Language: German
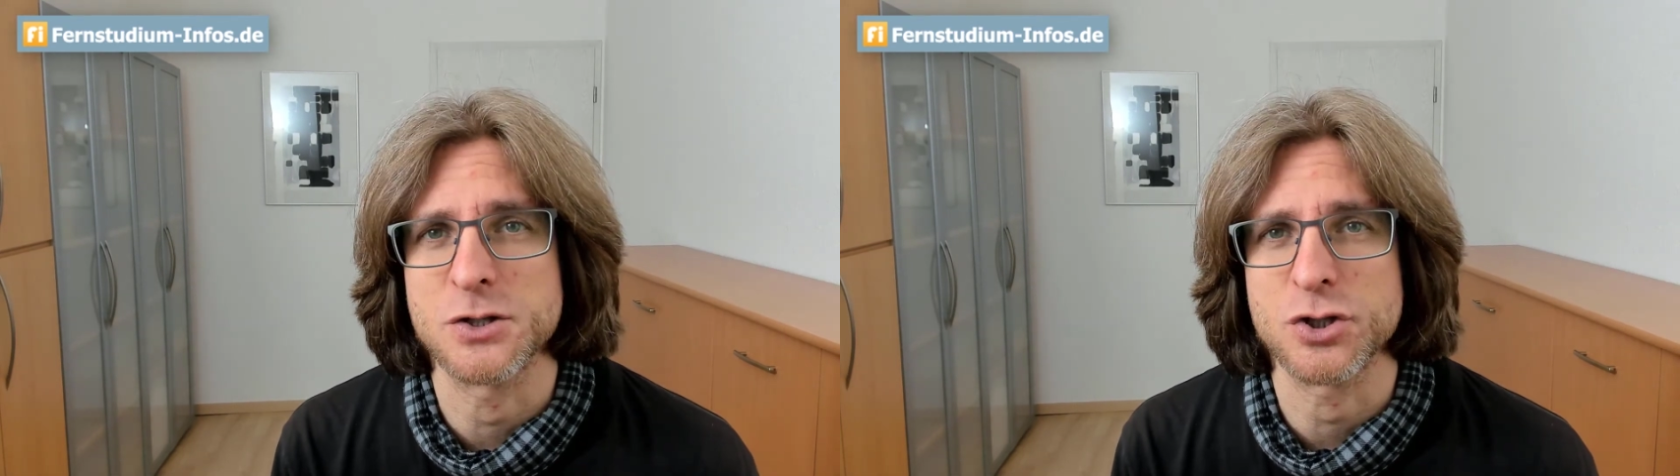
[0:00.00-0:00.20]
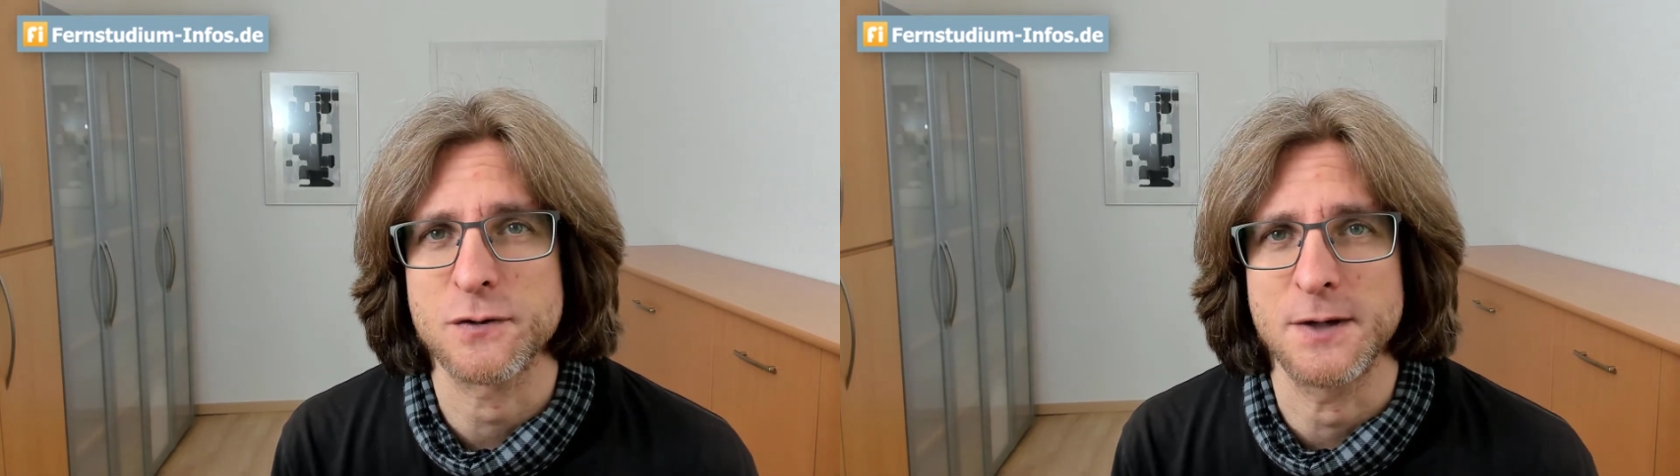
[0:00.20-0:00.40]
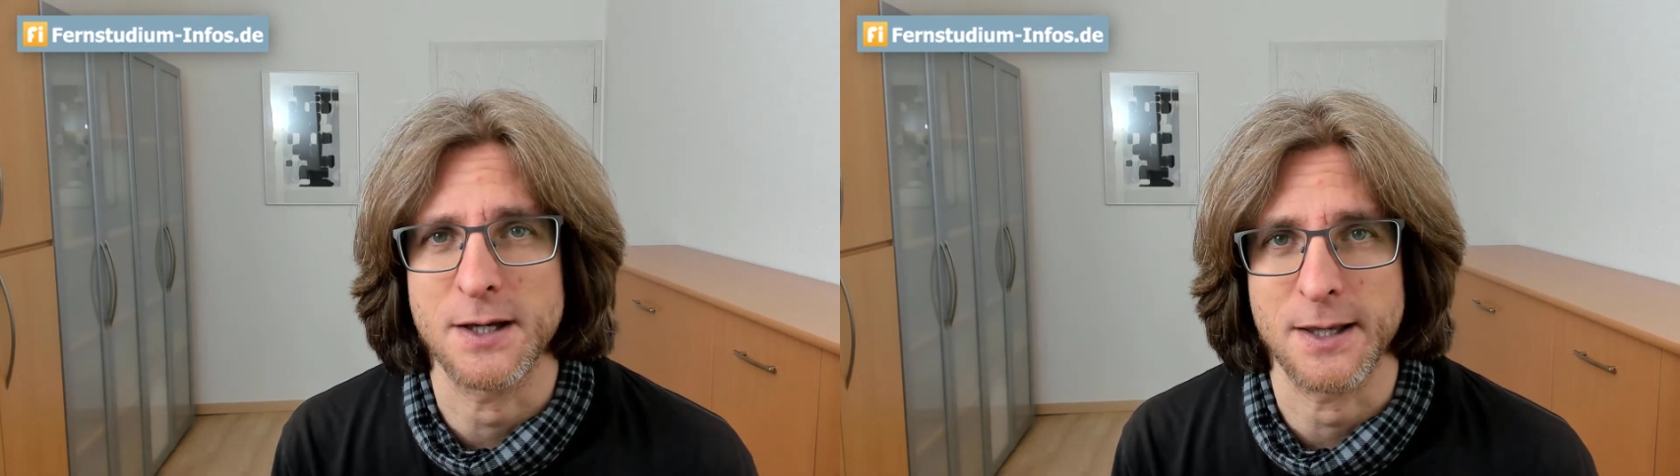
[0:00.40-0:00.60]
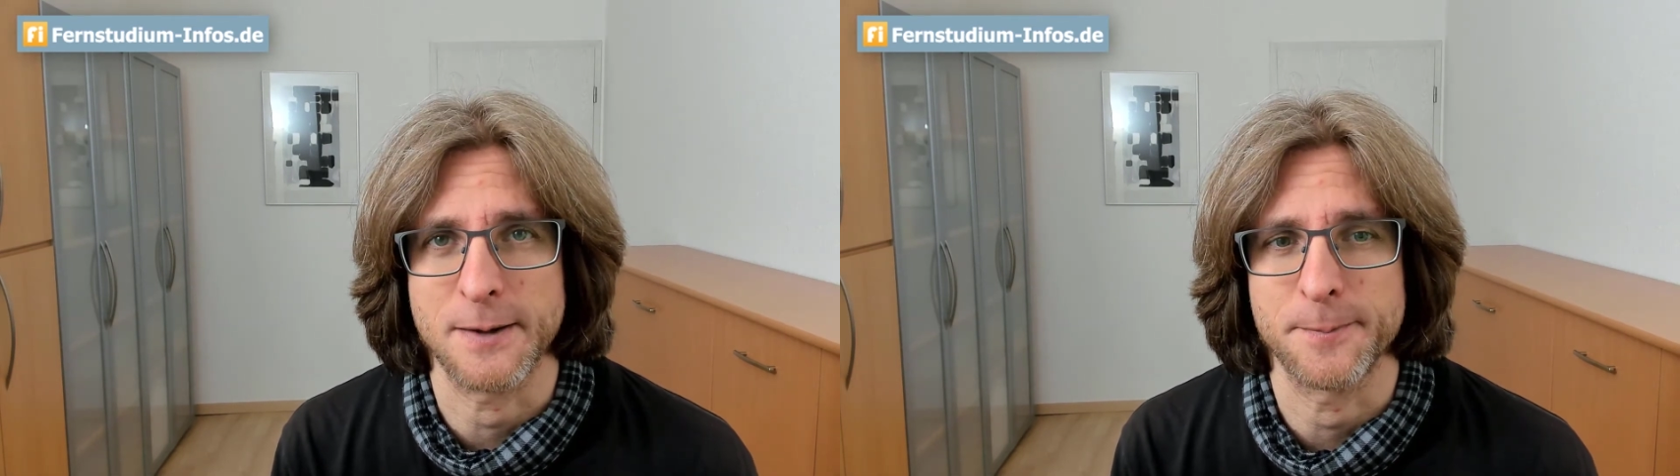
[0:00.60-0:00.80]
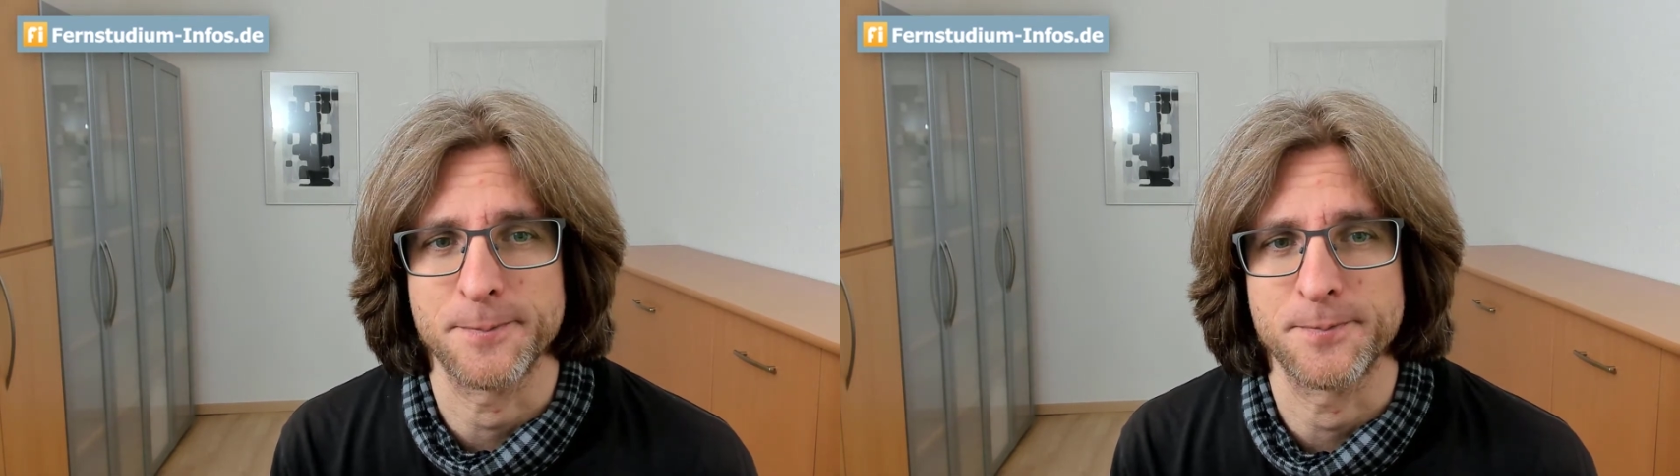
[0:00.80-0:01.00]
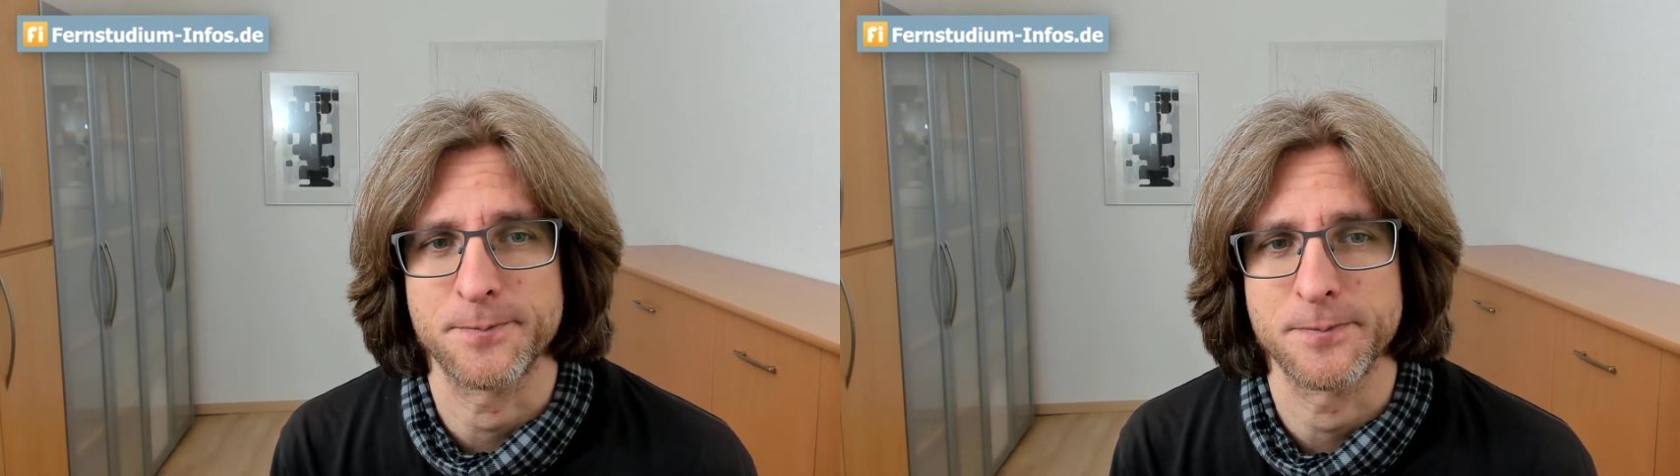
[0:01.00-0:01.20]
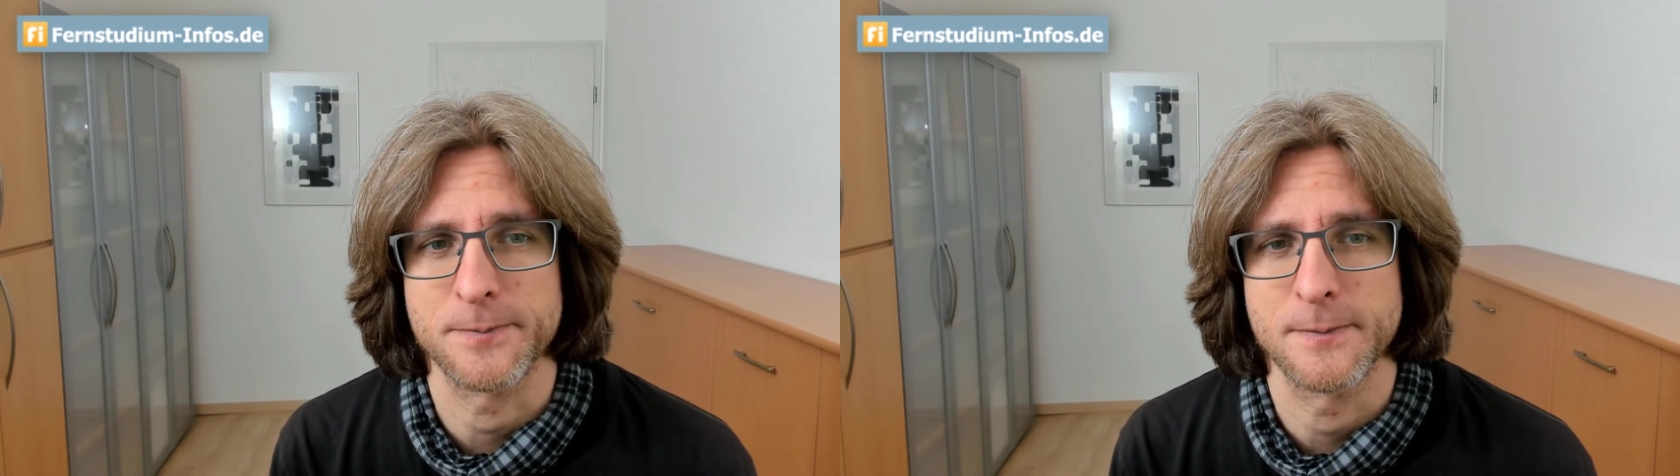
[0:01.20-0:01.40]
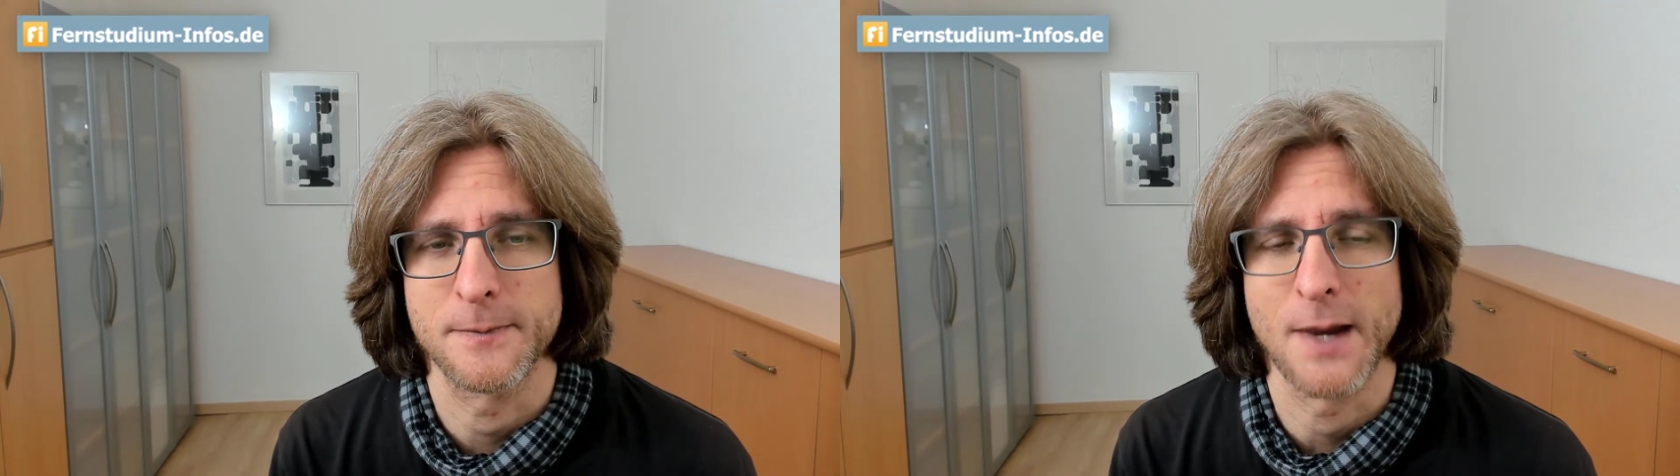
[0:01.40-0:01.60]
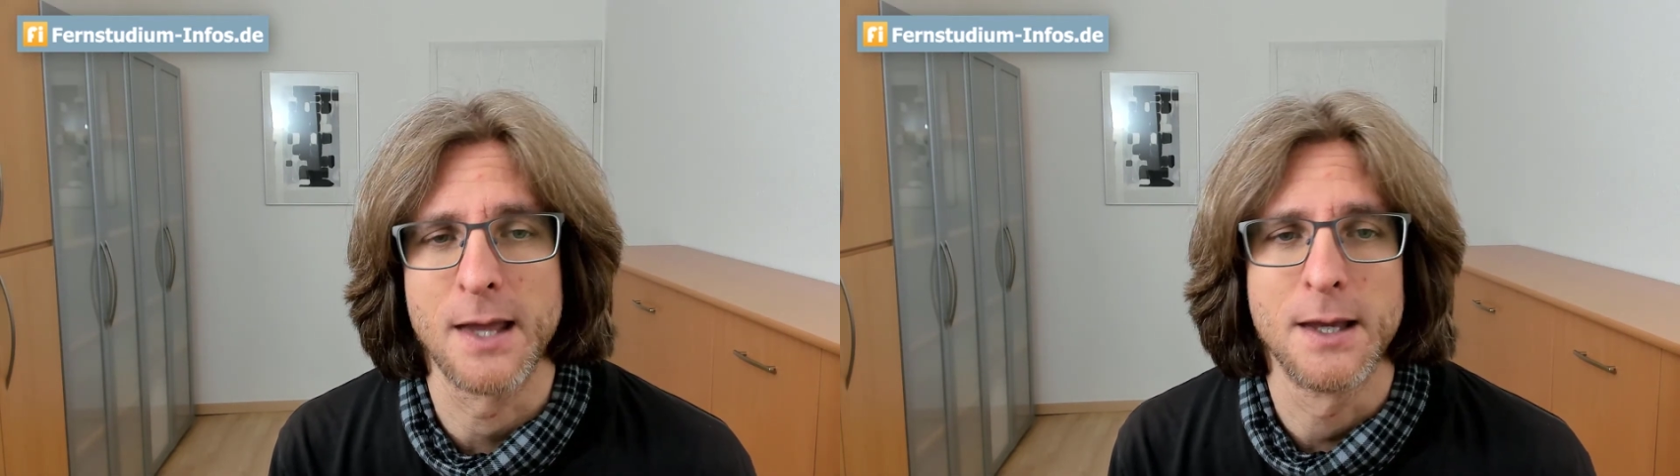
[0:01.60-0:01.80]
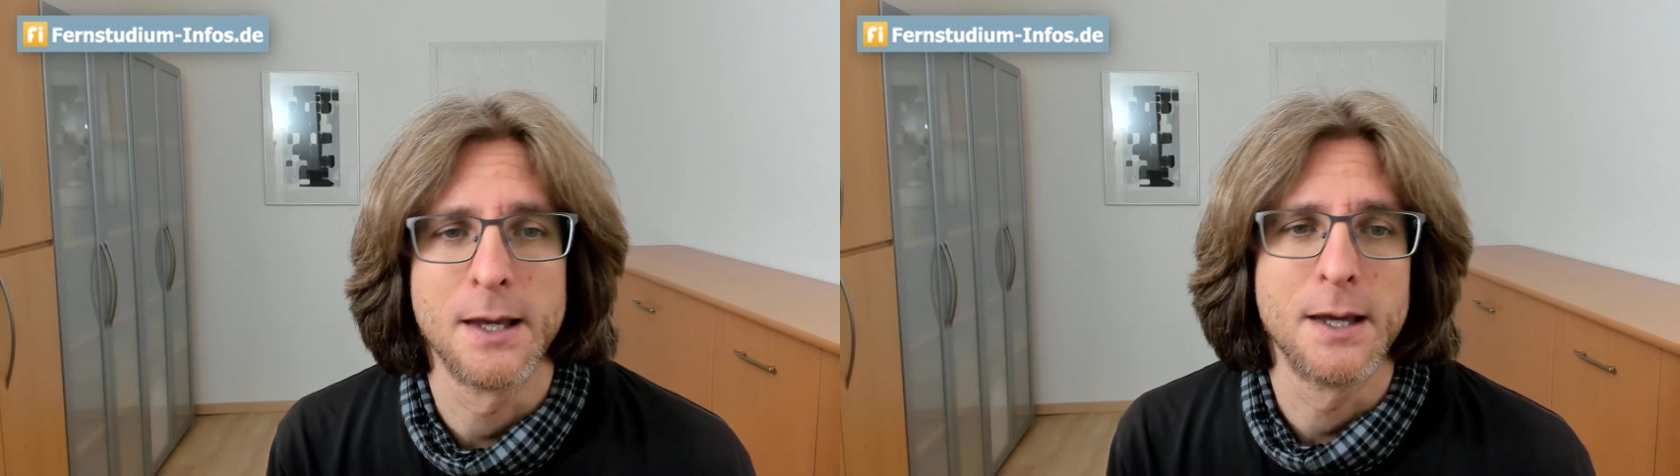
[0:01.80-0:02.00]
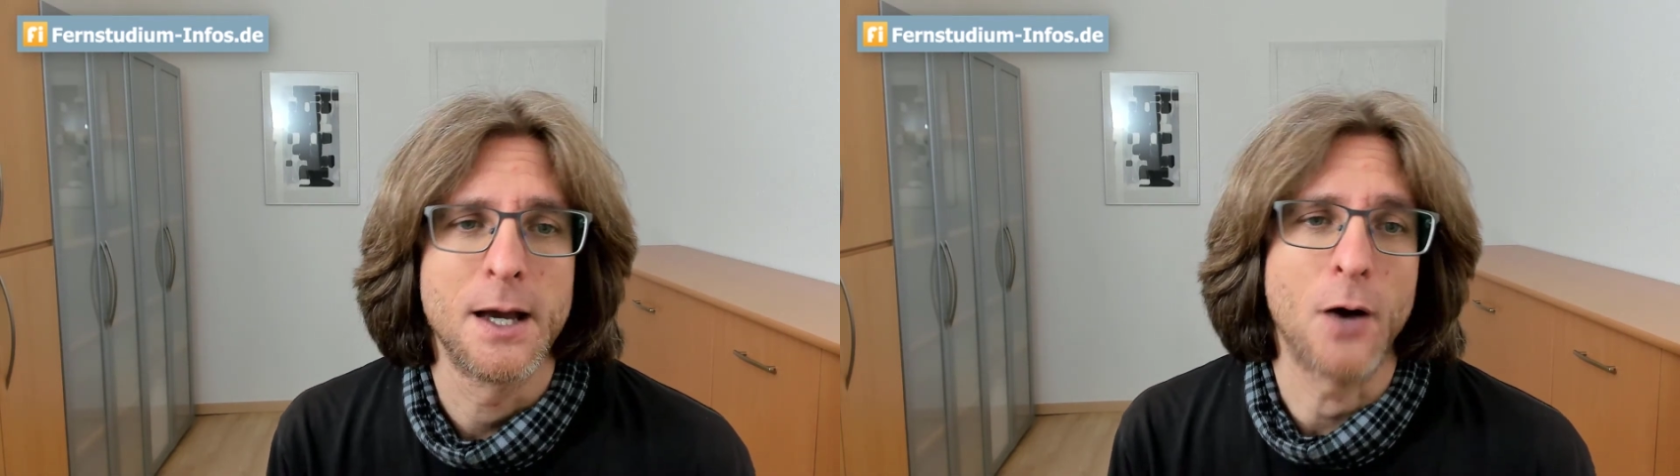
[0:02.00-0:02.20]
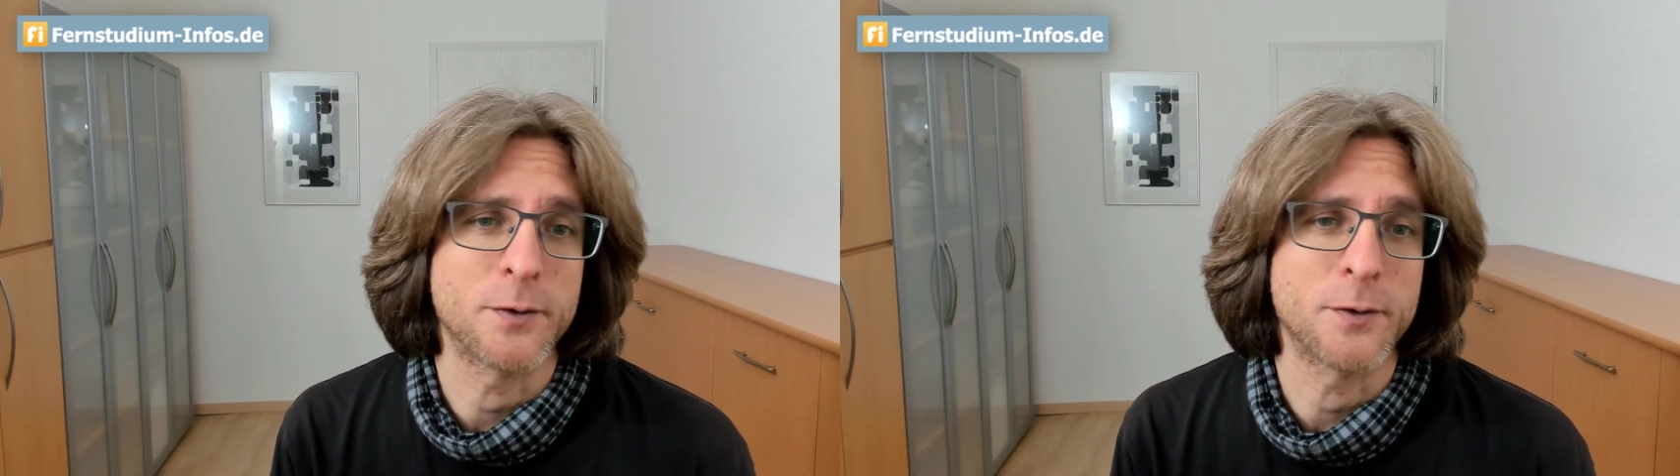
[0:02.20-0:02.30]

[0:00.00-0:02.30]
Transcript: schwierig. Auf